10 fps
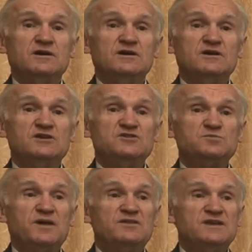
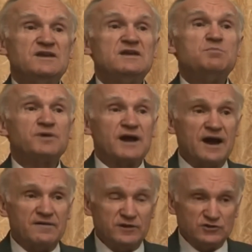исполнение
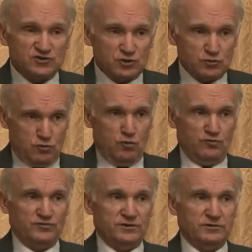правил
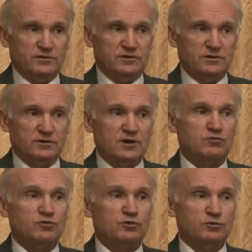церковных,
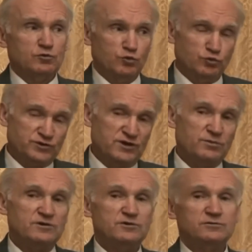какую? Утреннюю
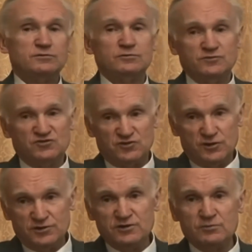молитву,
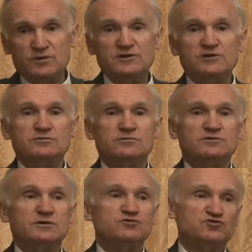вечернюю молитву,
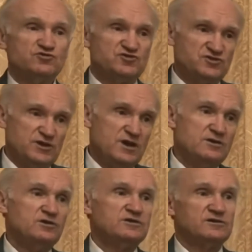там еще чтение
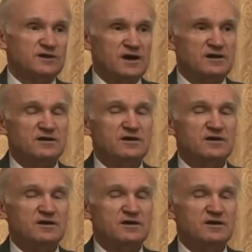и так далее,